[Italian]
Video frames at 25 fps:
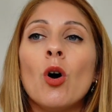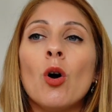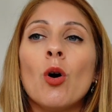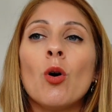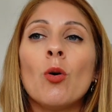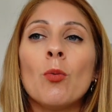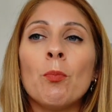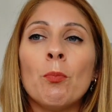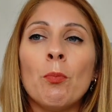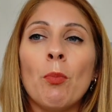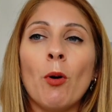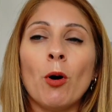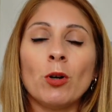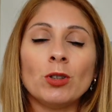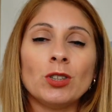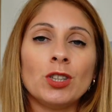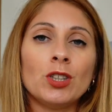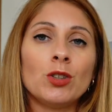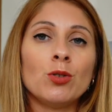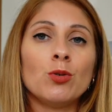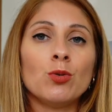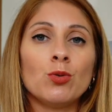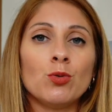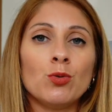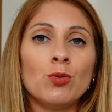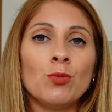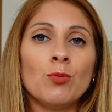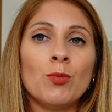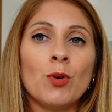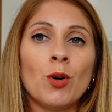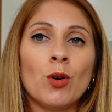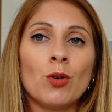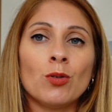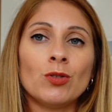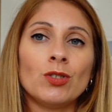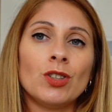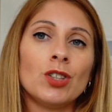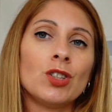un po' di
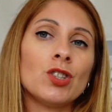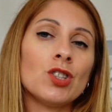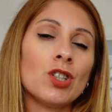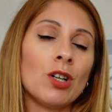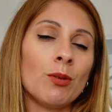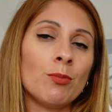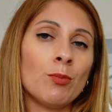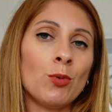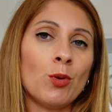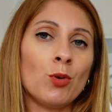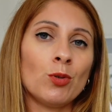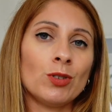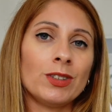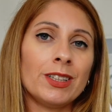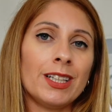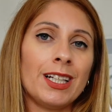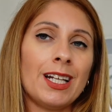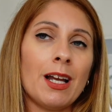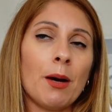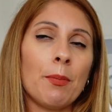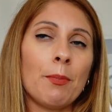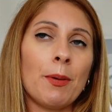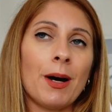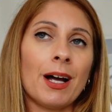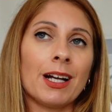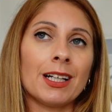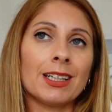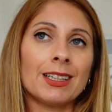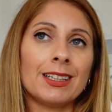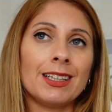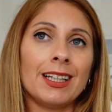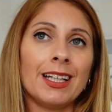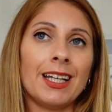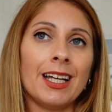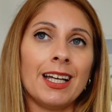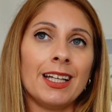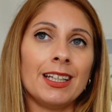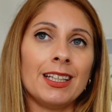grumo diciamo nella
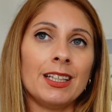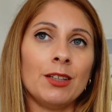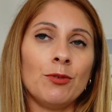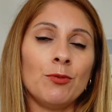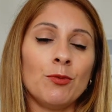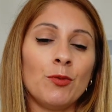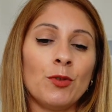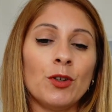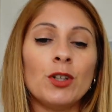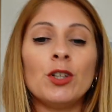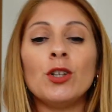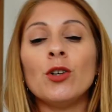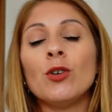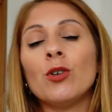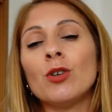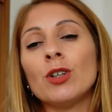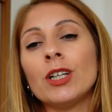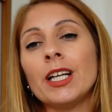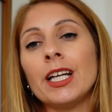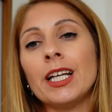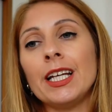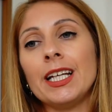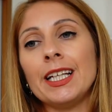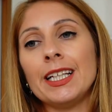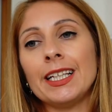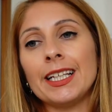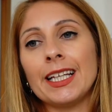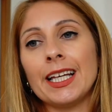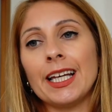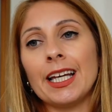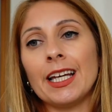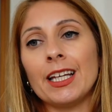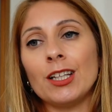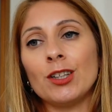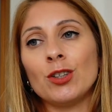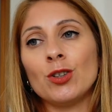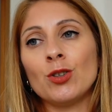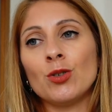parte inferiore, il
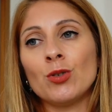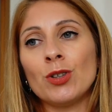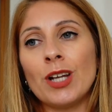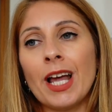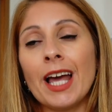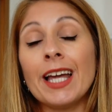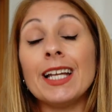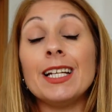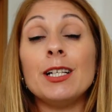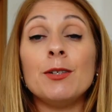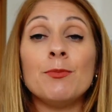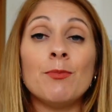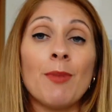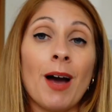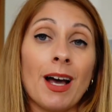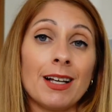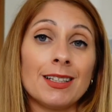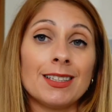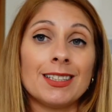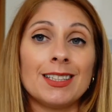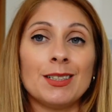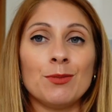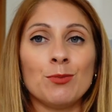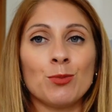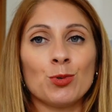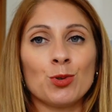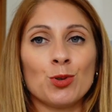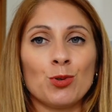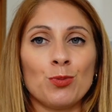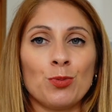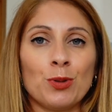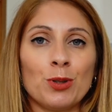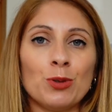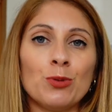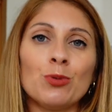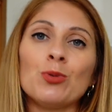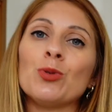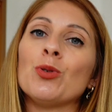che non è il massimo,
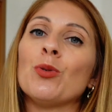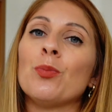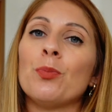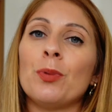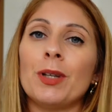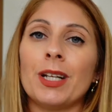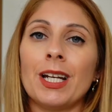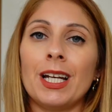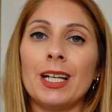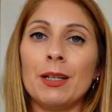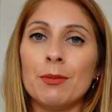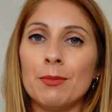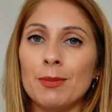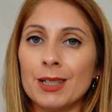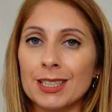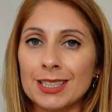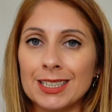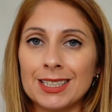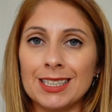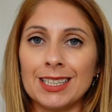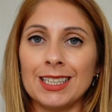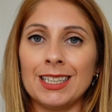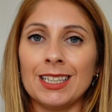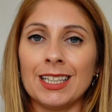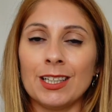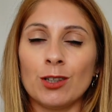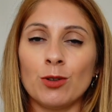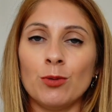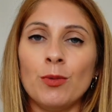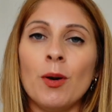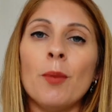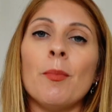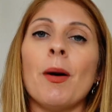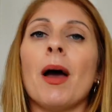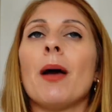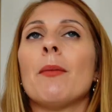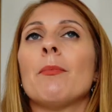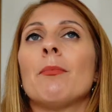soprattutto per le bassine
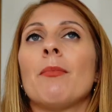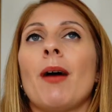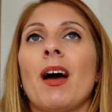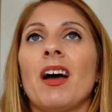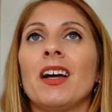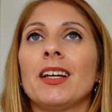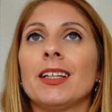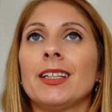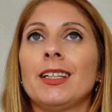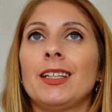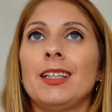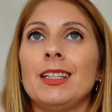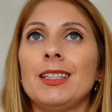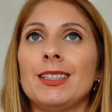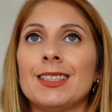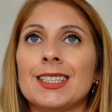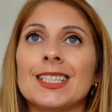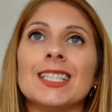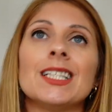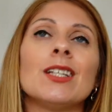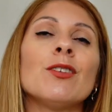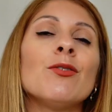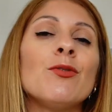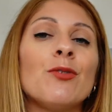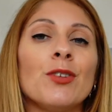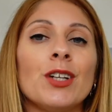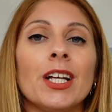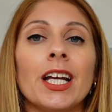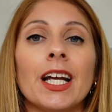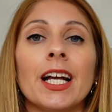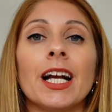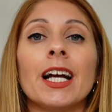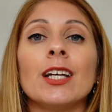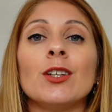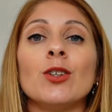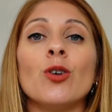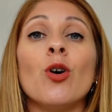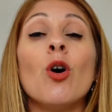come me, chi se ne
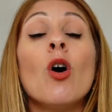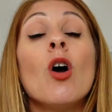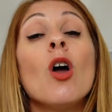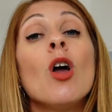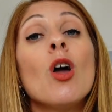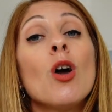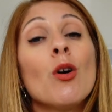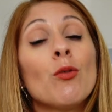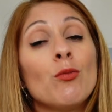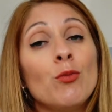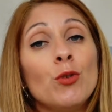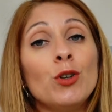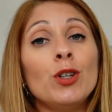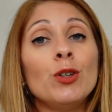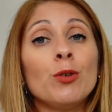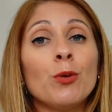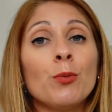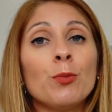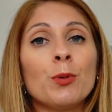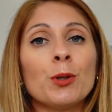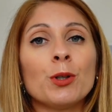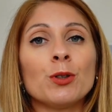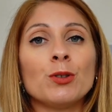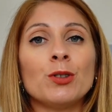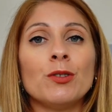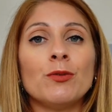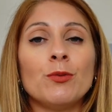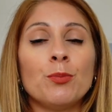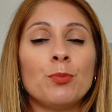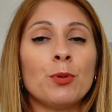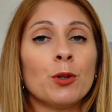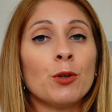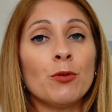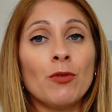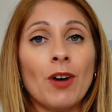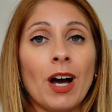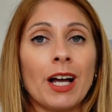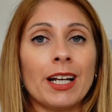frega, io volevo
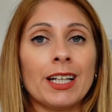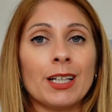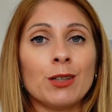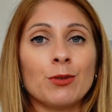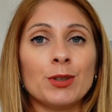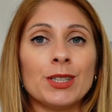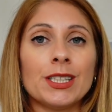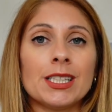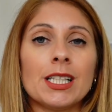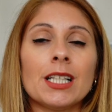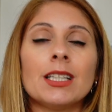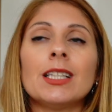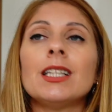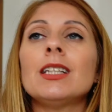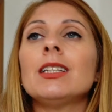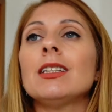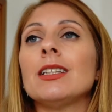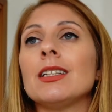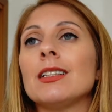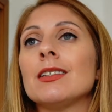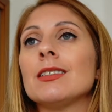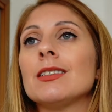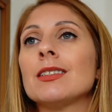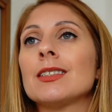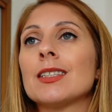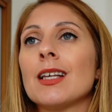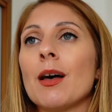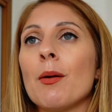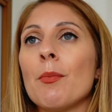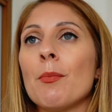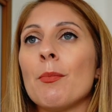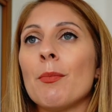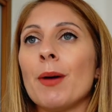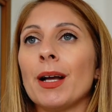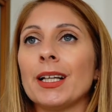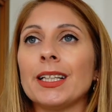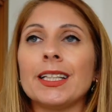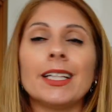provare questa tendenza,
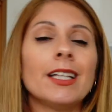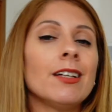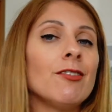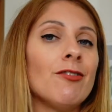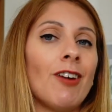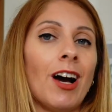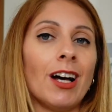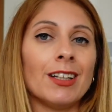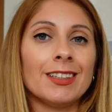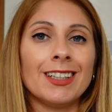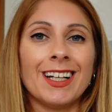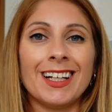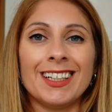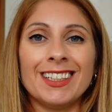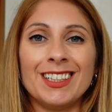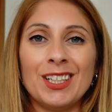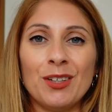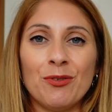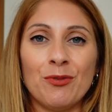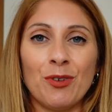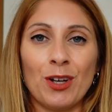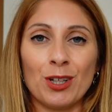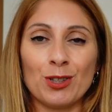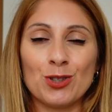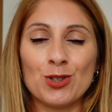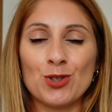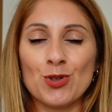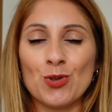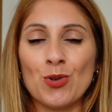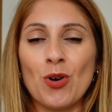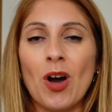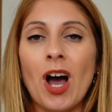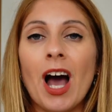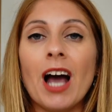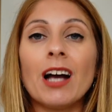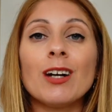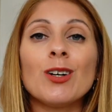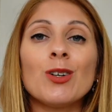ma il che vada, li
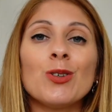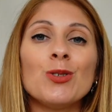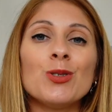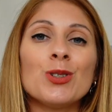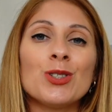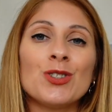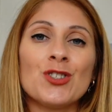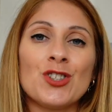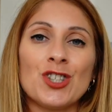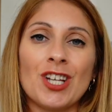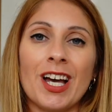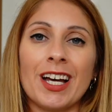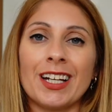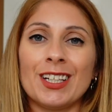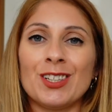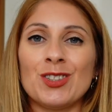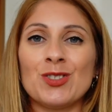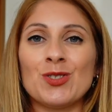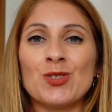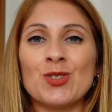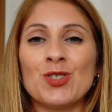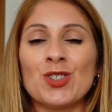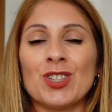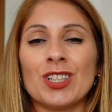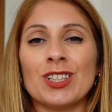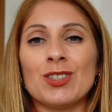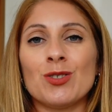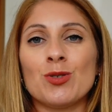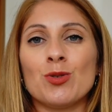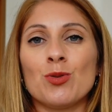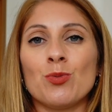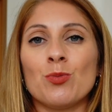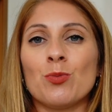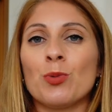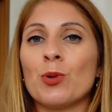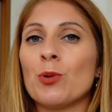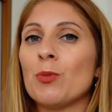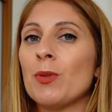faccio accorciare, non c'è
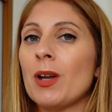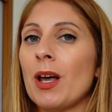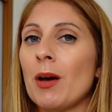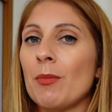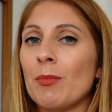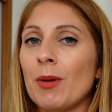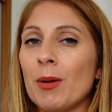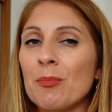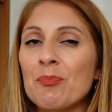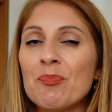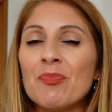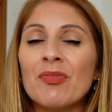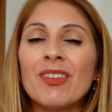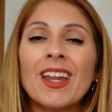nessun problema.